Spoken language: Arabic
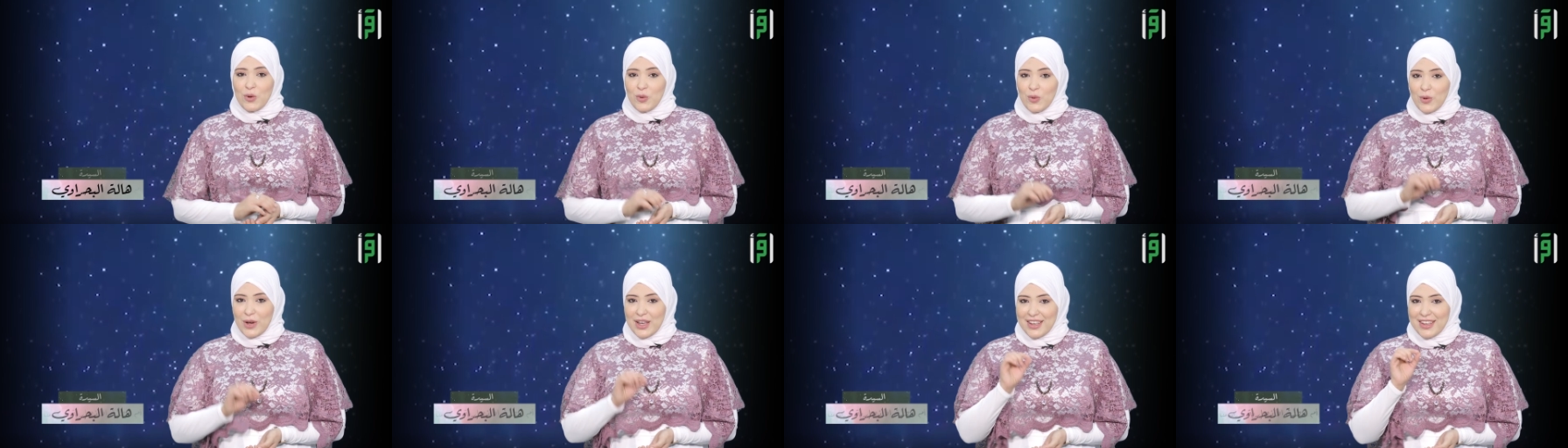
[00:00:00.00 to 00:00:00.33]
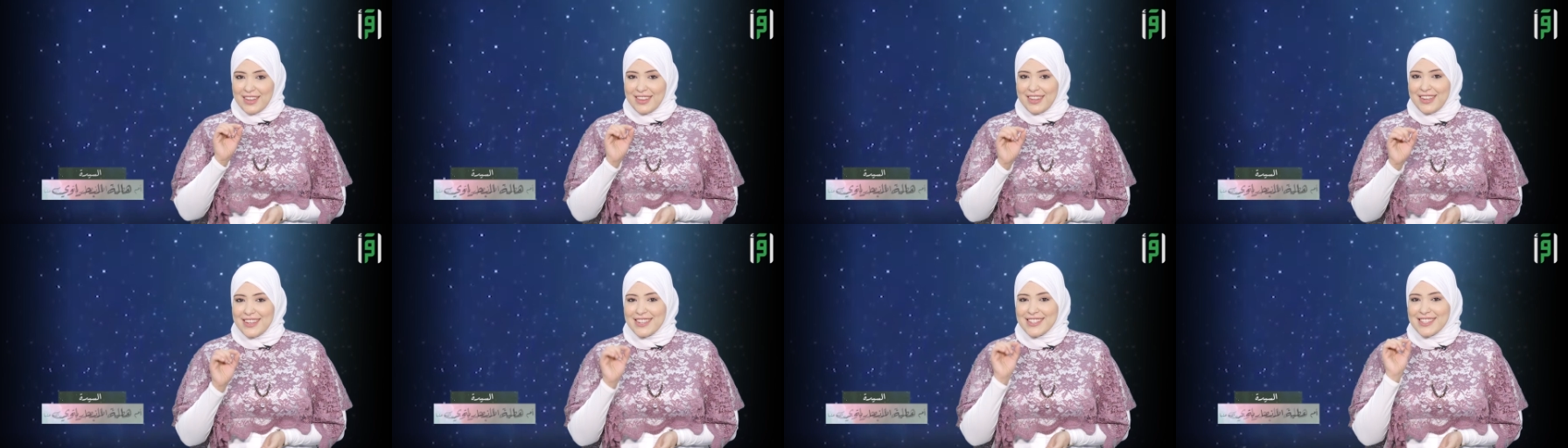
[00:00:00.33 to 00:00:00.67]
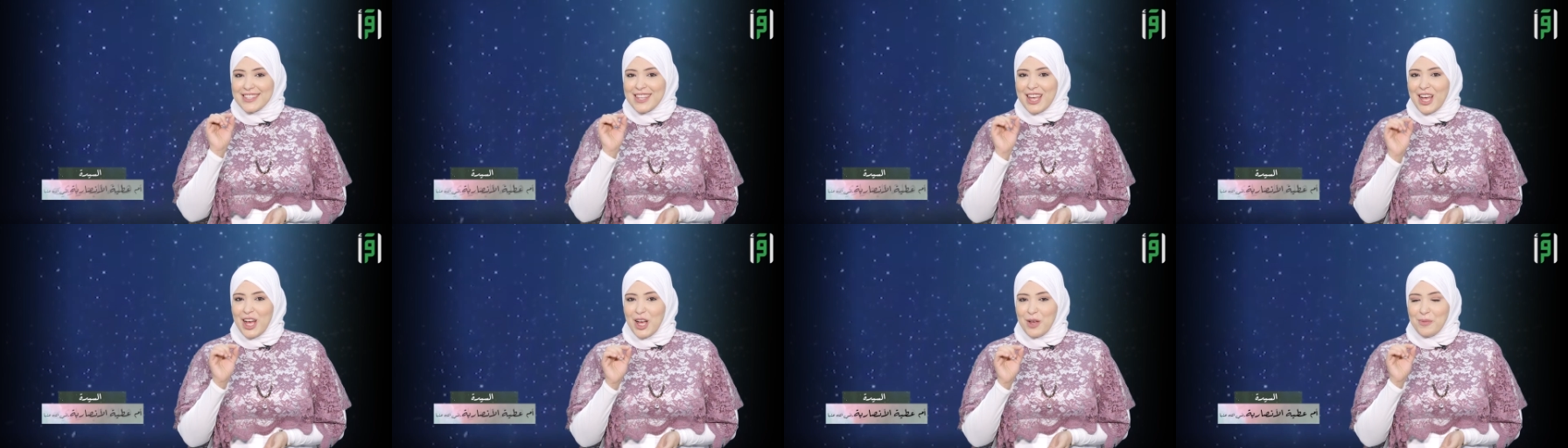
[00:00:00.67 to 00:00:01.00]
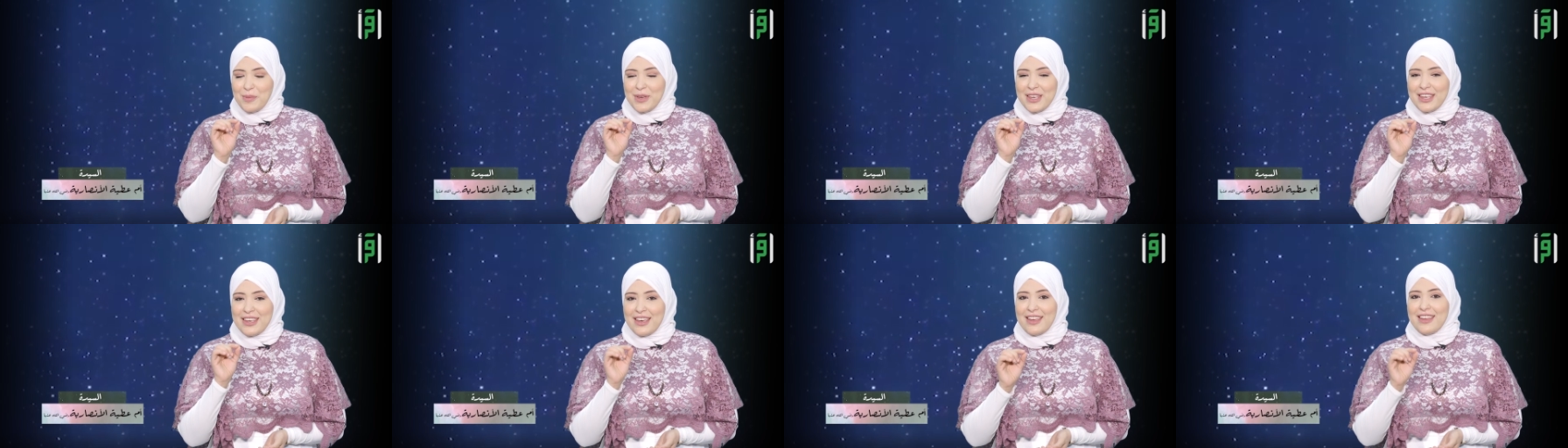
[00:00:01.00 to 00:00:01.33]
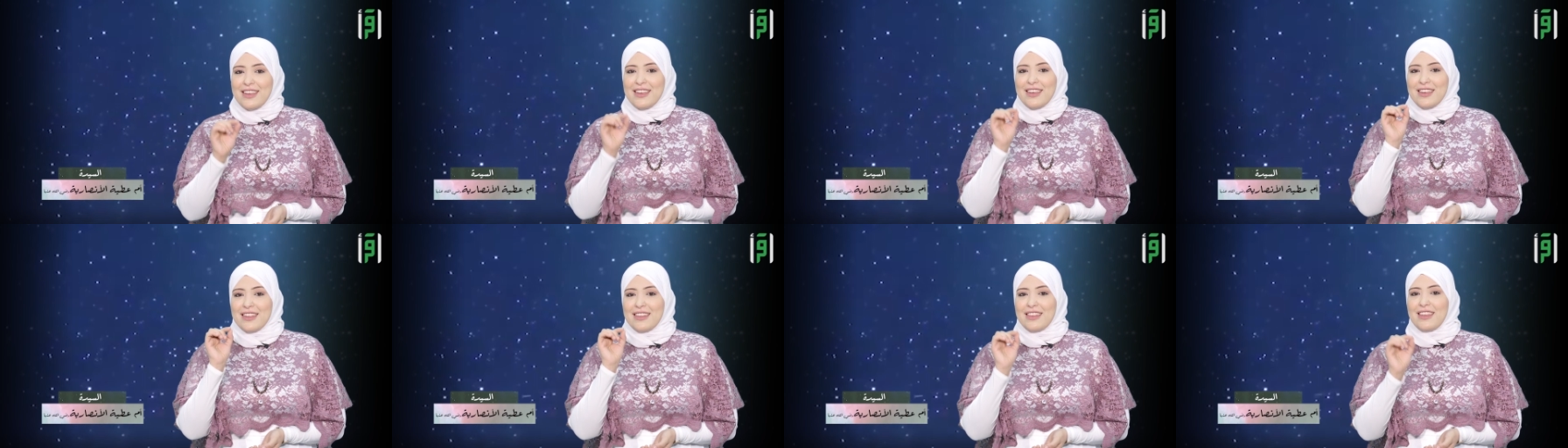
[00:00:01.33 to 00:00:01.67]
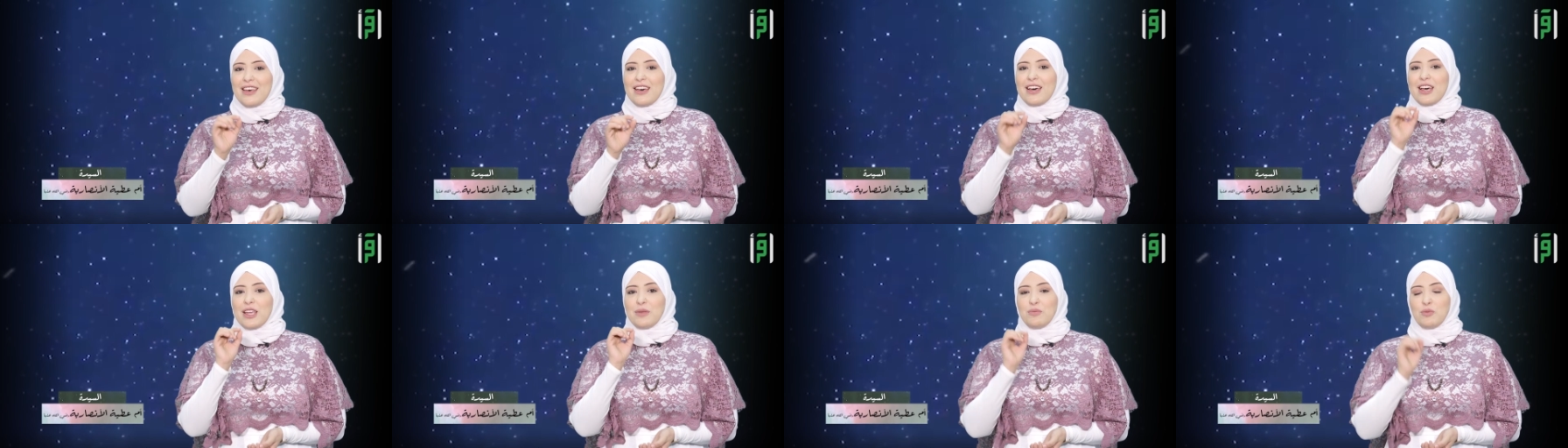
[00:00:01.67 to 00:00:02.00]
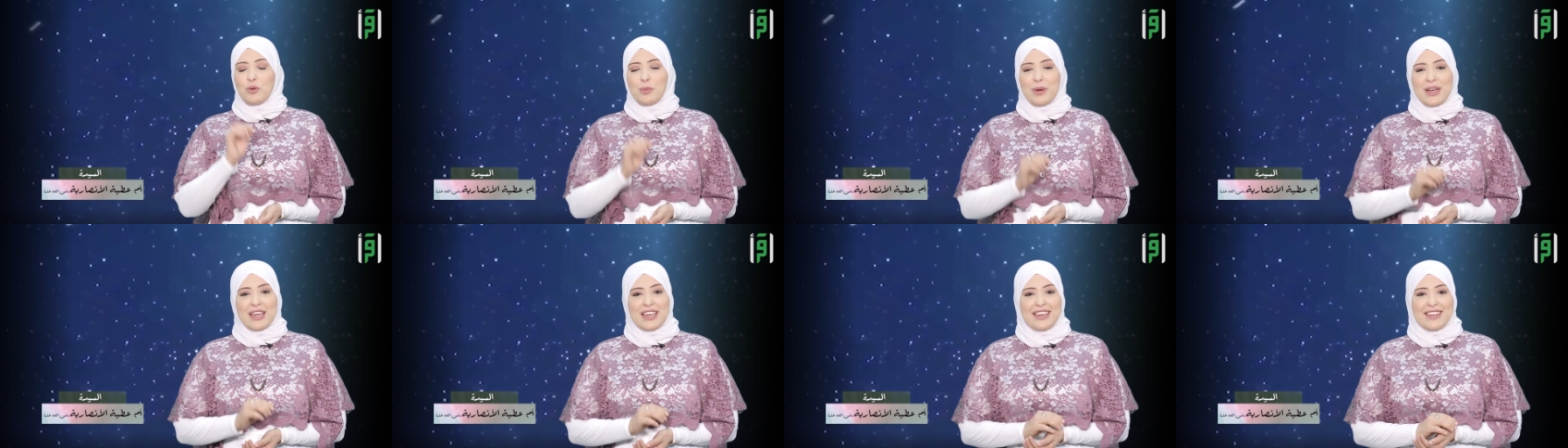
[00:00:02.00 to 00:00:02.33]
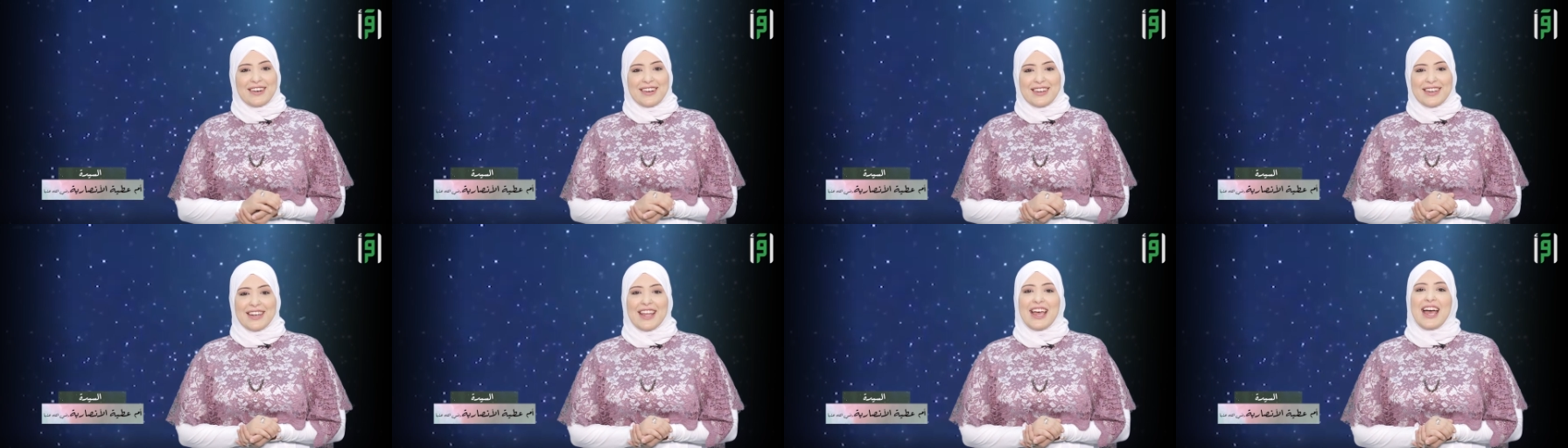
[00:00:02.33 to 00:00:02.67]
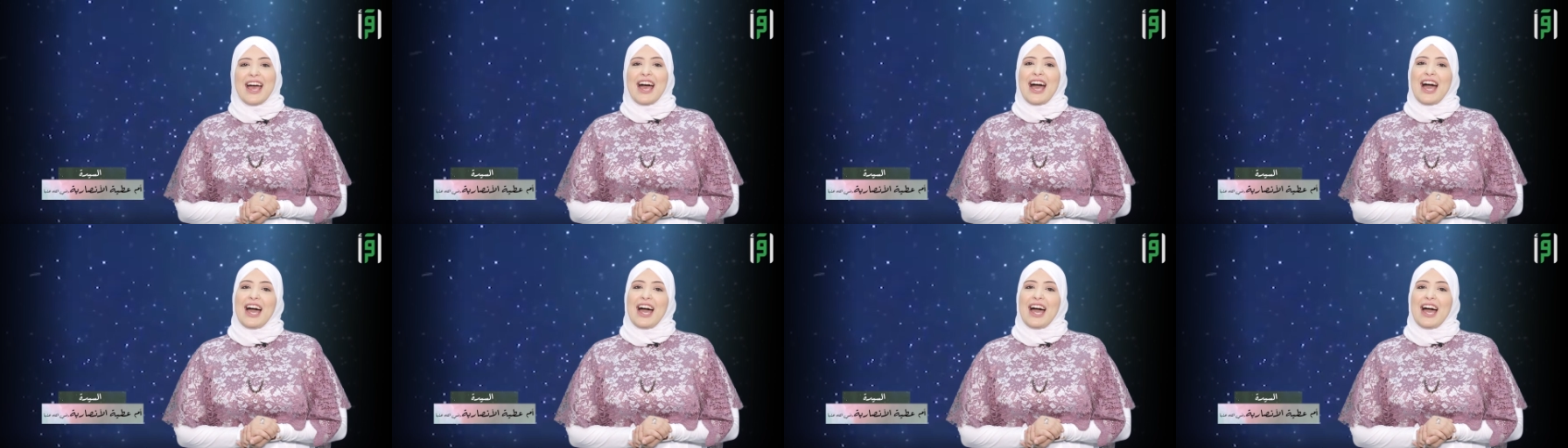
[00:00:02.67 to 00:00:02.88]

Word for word: وهذه الصحابية ذاقت مبكرا